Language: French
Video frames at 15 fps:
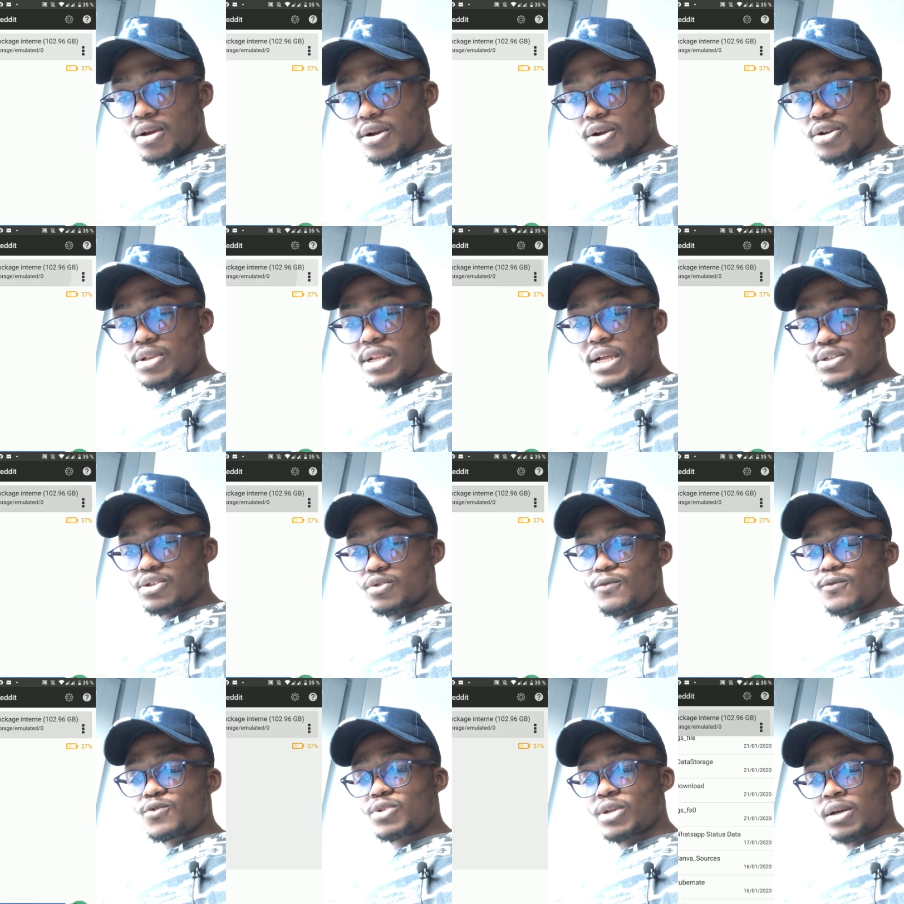là, ce que
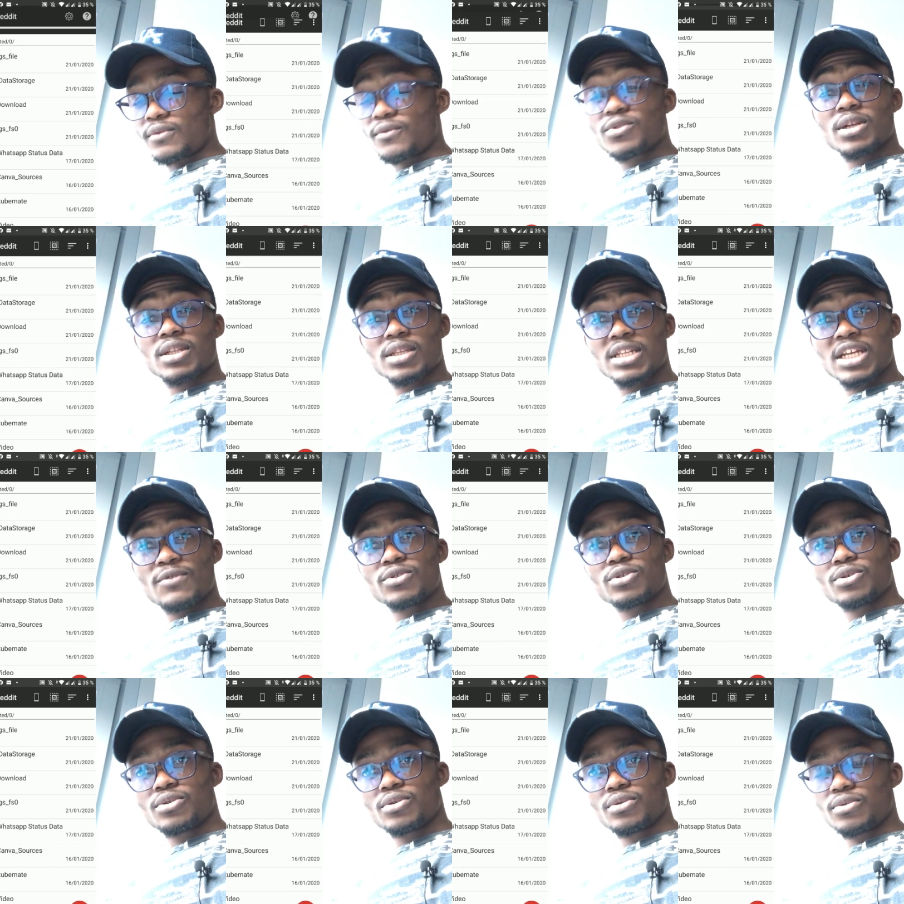vous, en, vous entrez dans
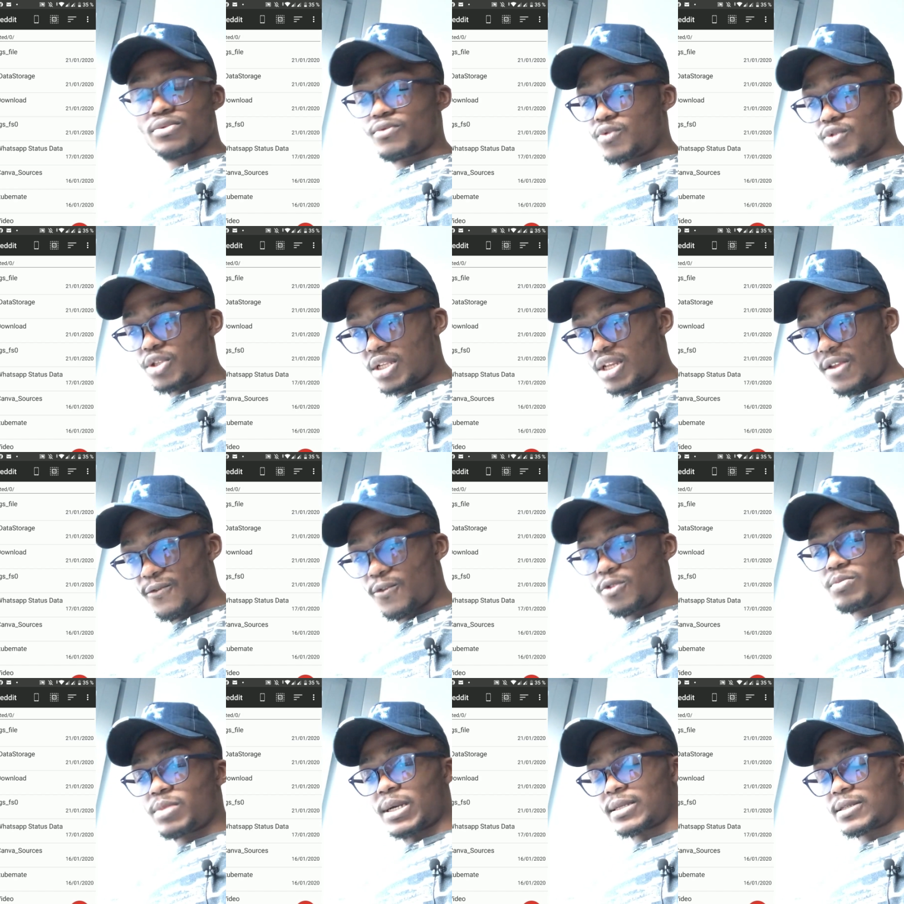votre,
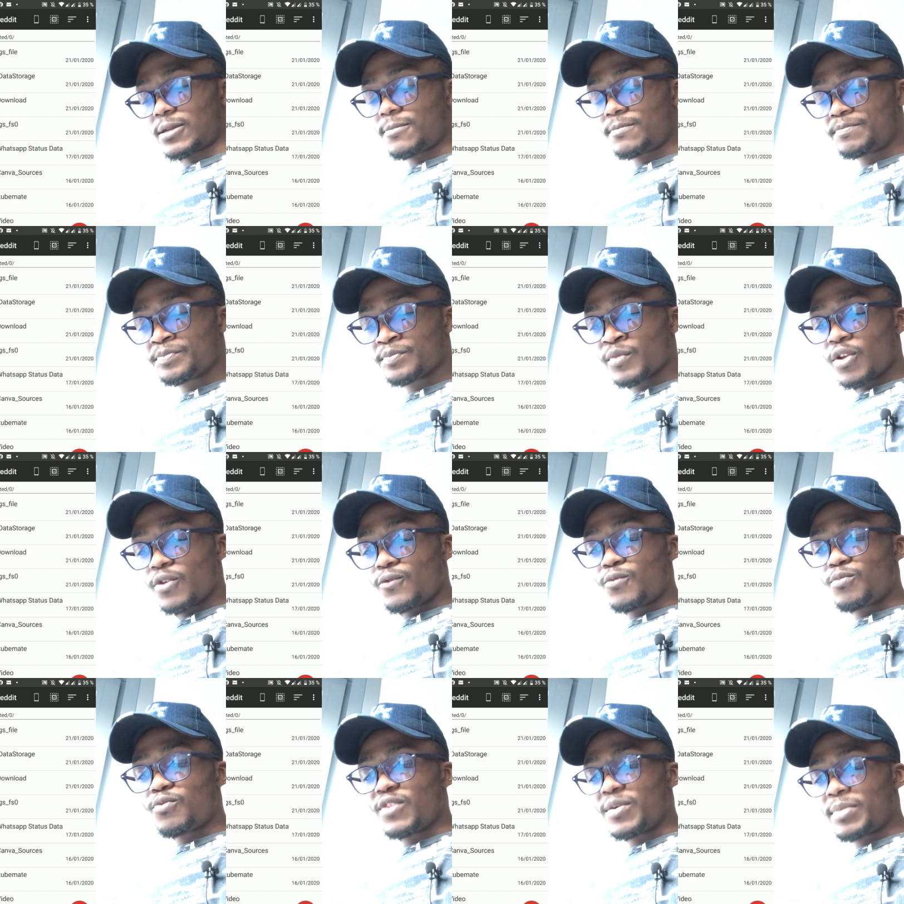téléphone, par exemple,
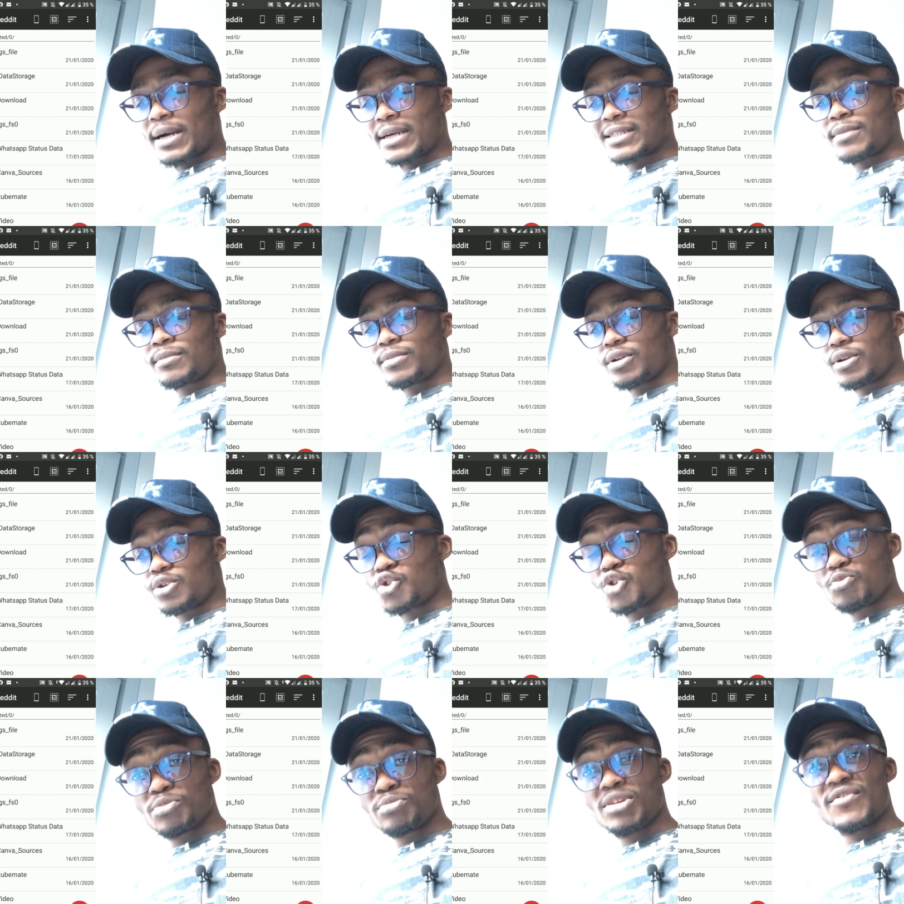vous pouvez par exemple
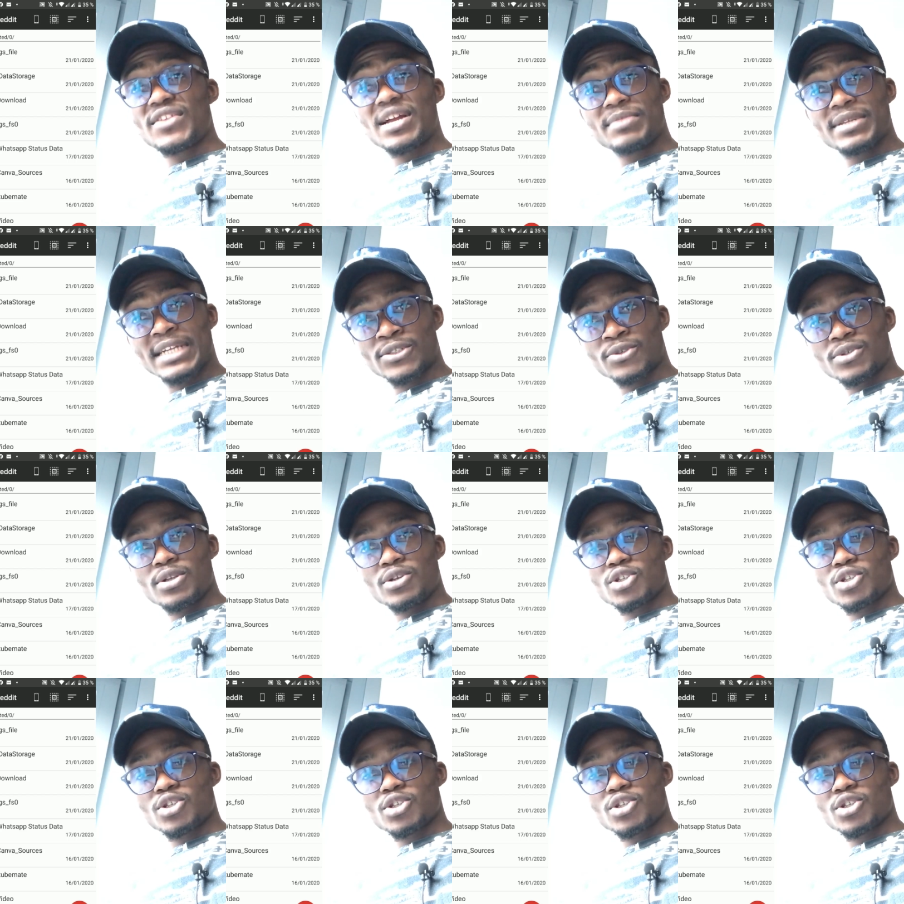supprimer avec l'application.